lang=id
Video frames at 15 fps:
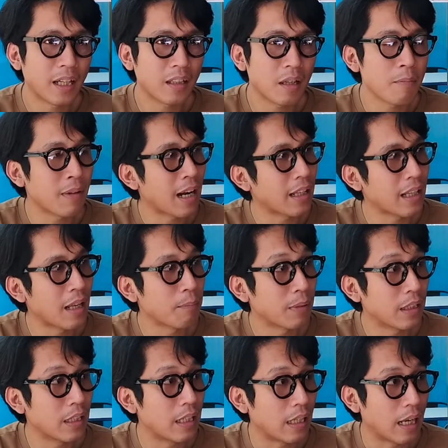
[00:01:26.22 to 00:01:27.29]
kan kemerataan
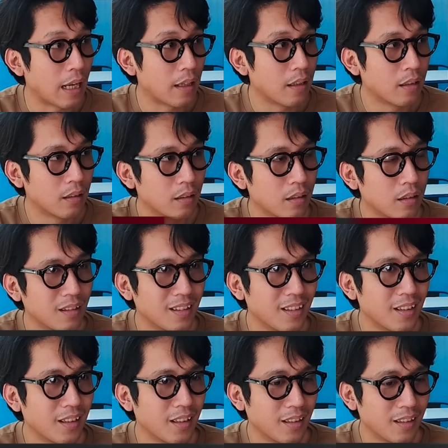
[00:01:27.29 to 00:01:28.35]
pendidikan.
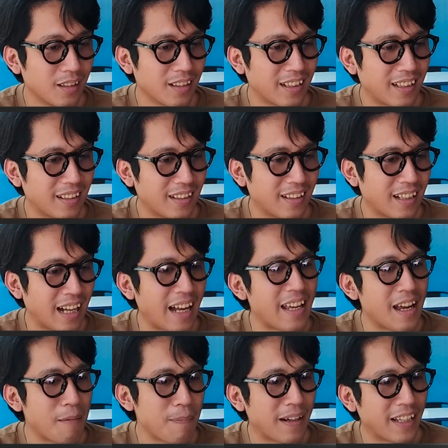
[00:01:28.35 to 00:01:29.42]

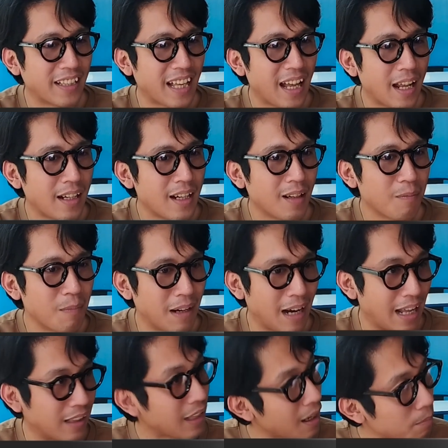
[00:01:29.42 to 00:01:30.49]
Kayak apa kita hendak
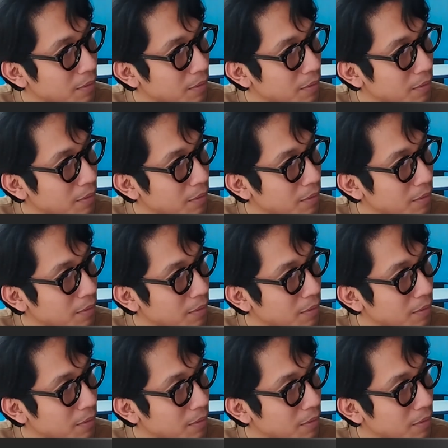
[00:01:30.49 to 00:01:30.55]
merata,